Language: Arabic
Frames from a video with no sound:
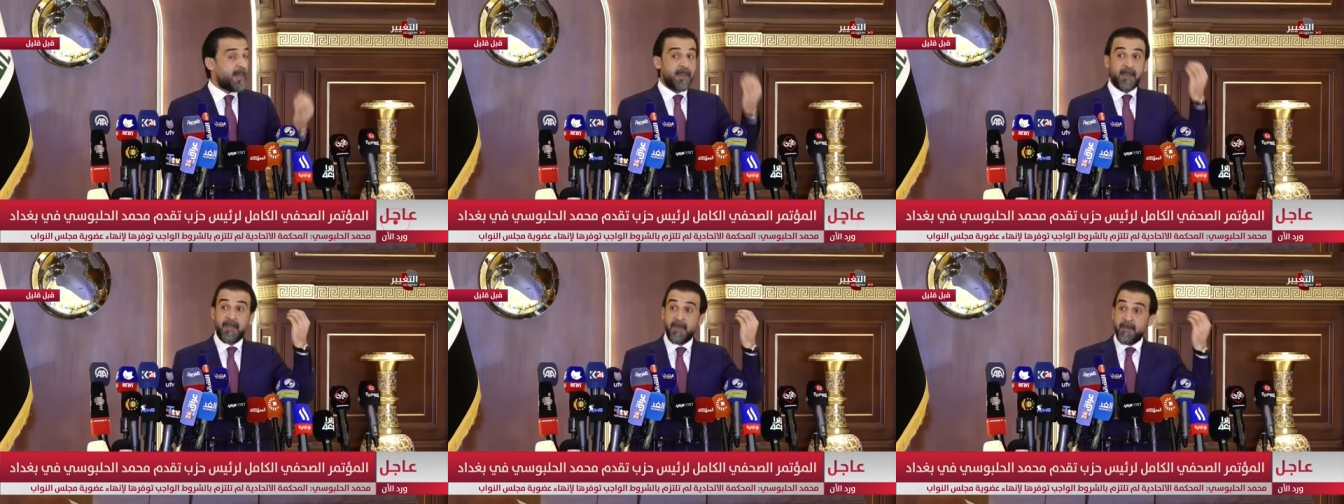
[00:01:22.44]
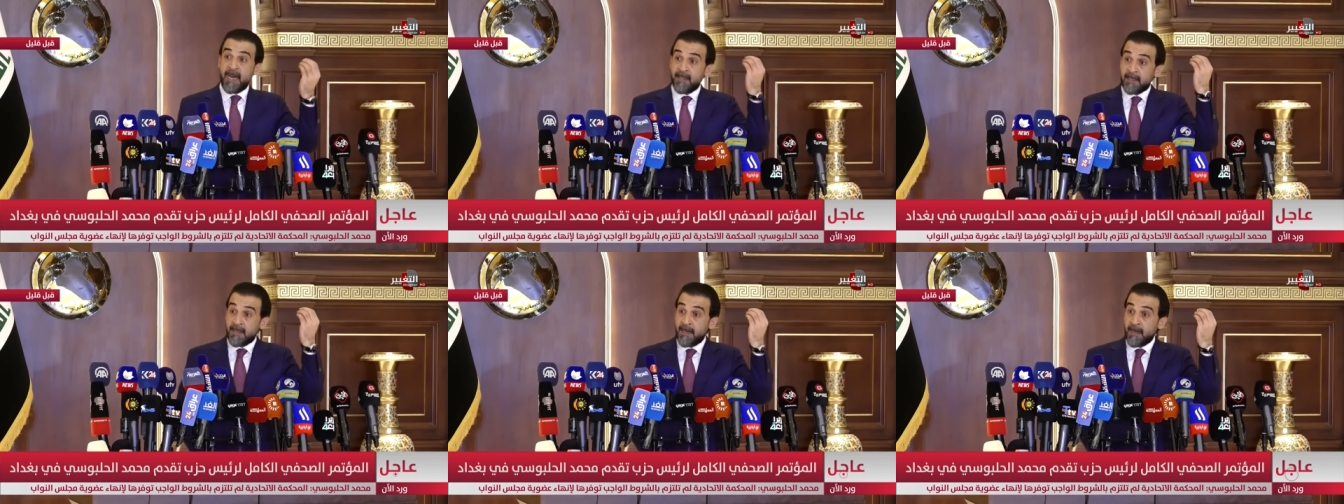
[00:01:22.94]
اقرن
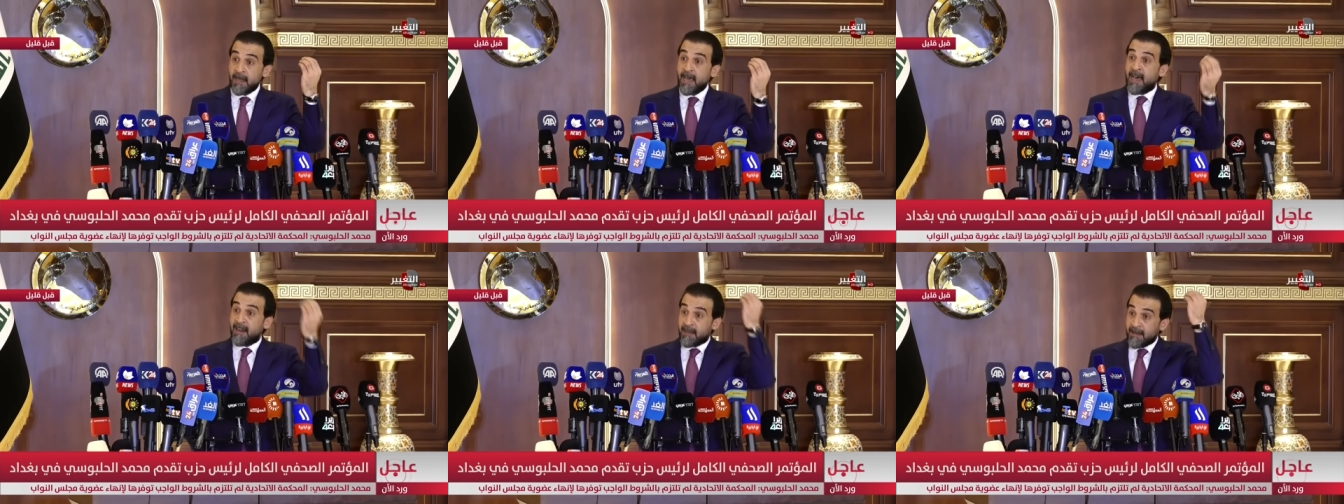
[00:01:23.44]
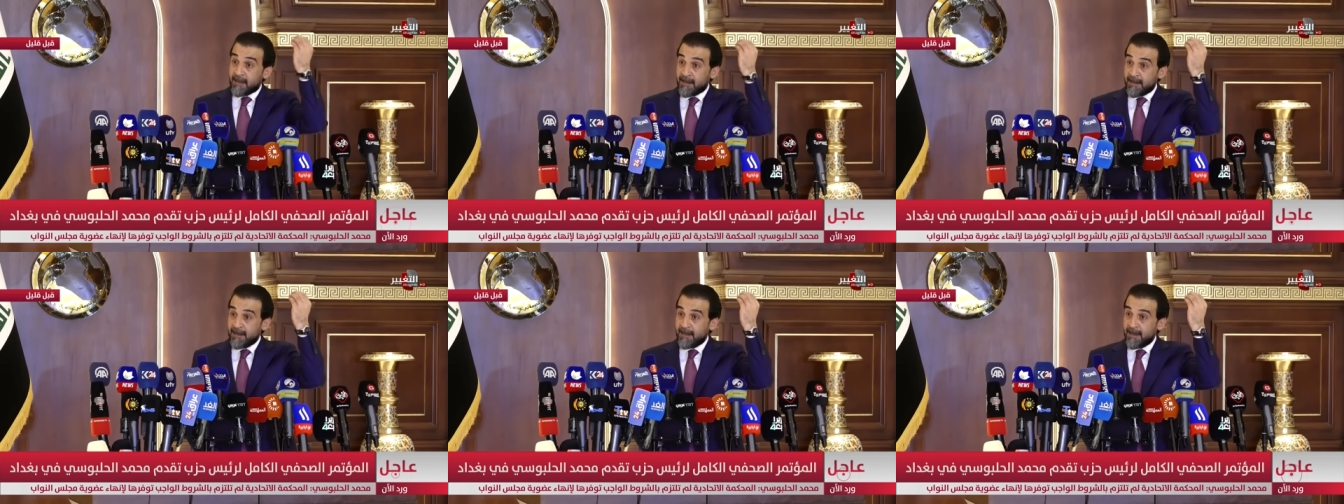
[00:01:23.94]
عباده الخالق
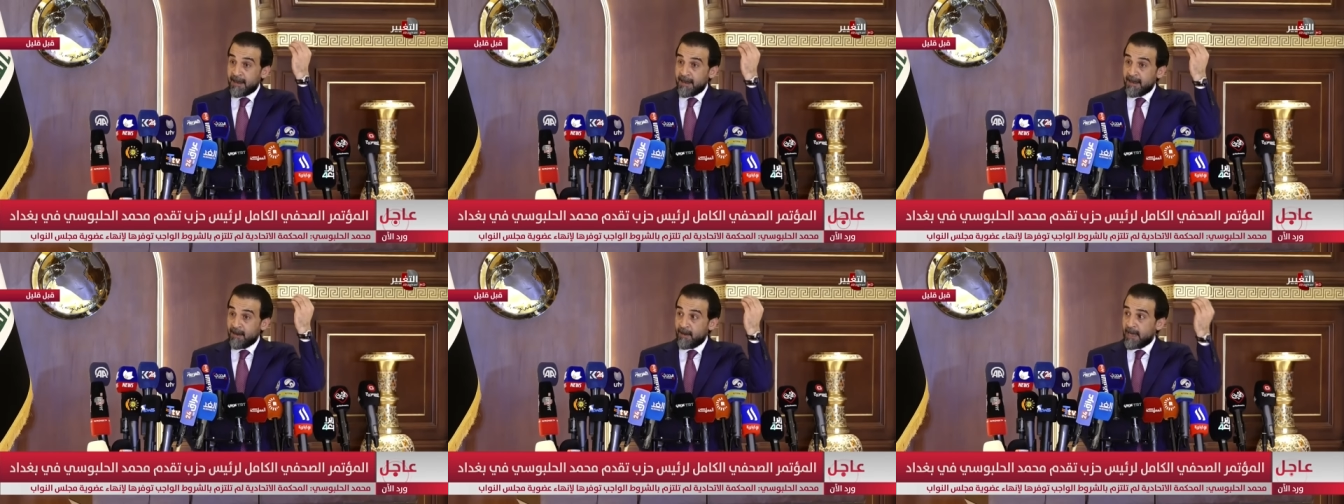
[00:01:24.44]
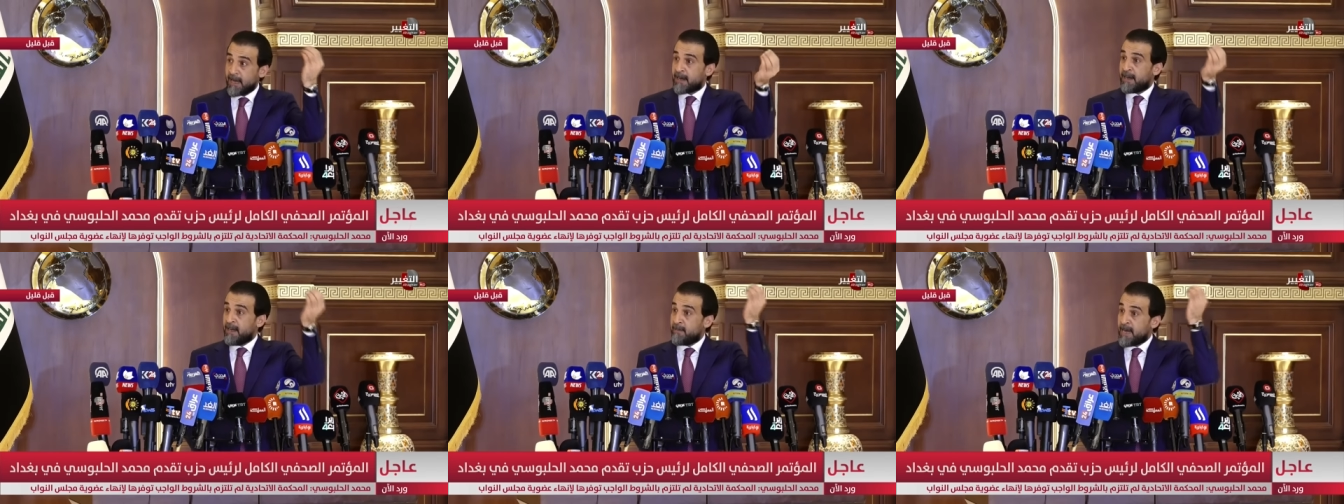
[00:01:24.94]

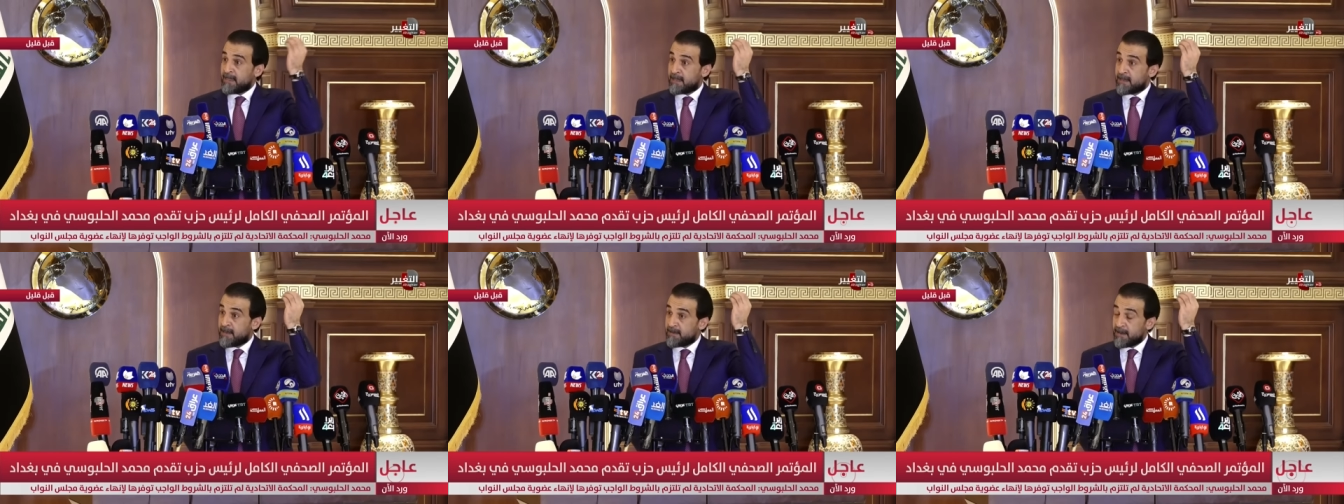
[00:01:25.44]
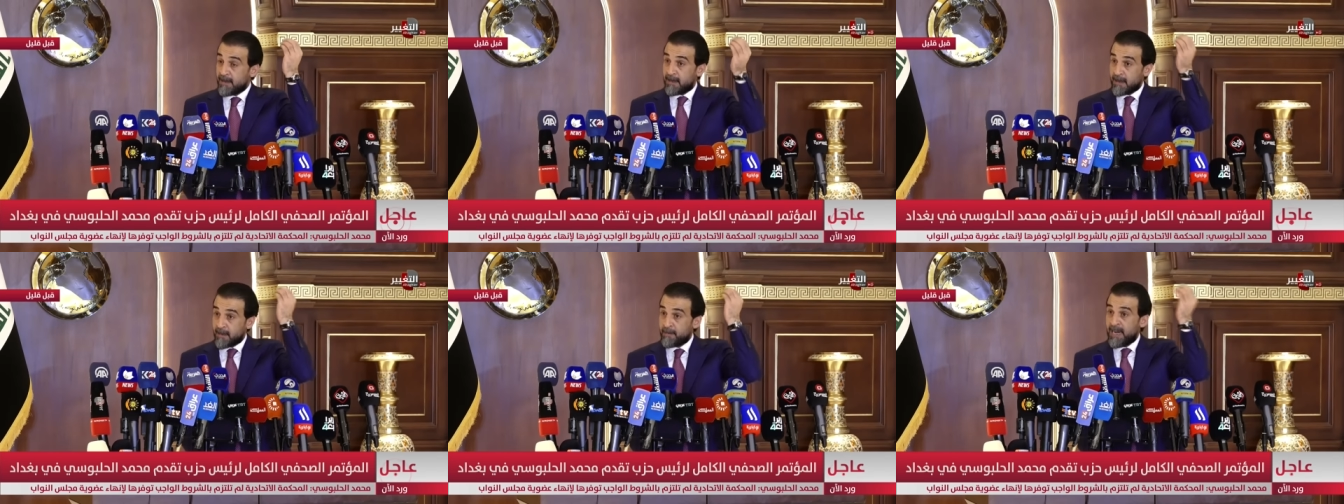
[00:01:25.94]
اقرن عباده
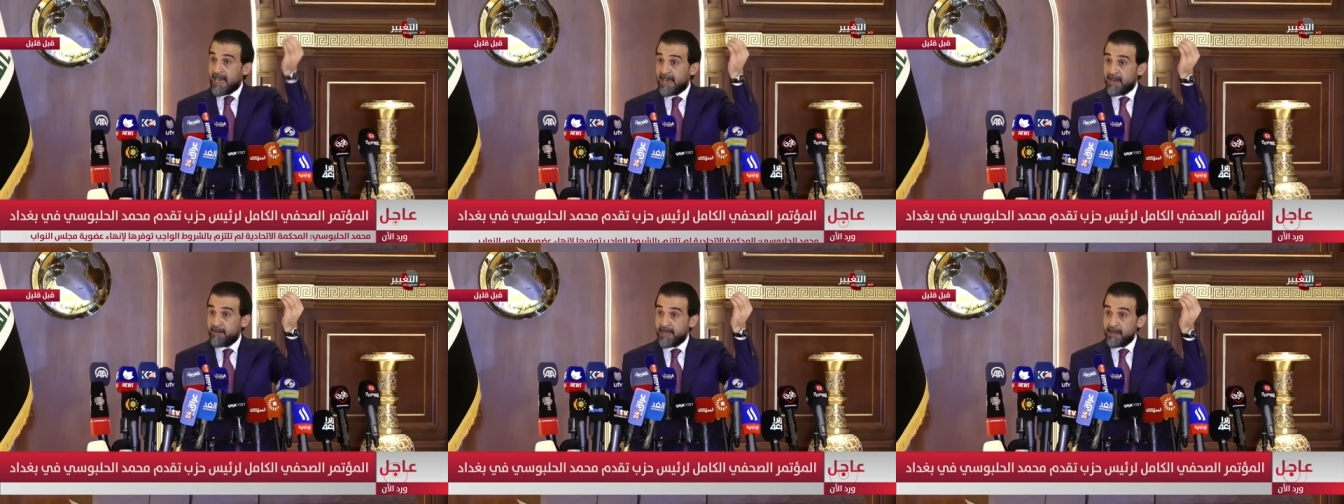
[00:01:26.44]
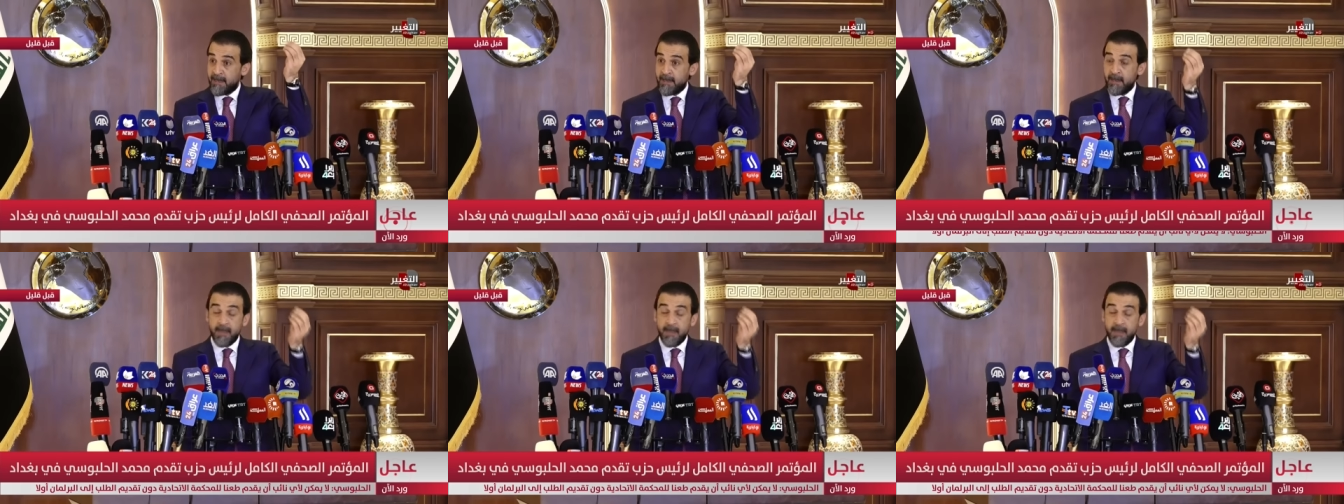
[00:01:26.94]
رب العالمين